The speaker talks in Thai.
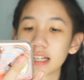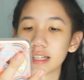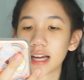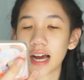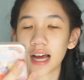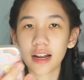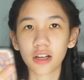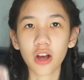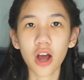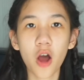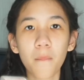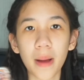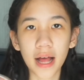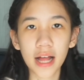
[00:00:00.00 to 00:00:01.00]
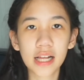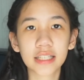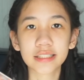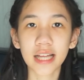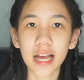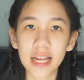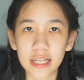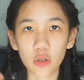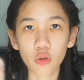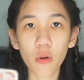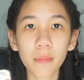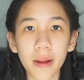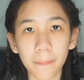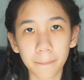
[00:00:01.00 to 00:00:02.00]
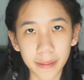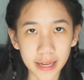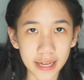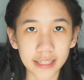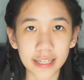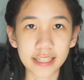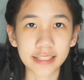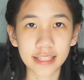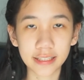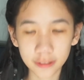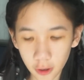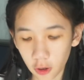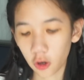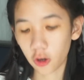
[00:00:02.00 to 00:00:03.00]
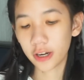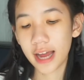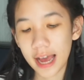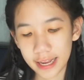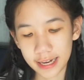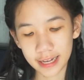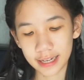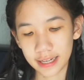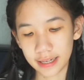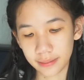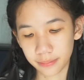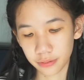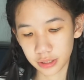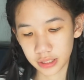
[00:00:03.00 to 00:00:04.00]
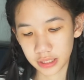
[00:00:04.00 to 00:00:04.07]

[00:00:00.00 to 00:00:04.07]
เลยนะคะแล้วก็เอามาใส่ร่วมกับเพลงใน TikTok ก็ได้นะคะ พวก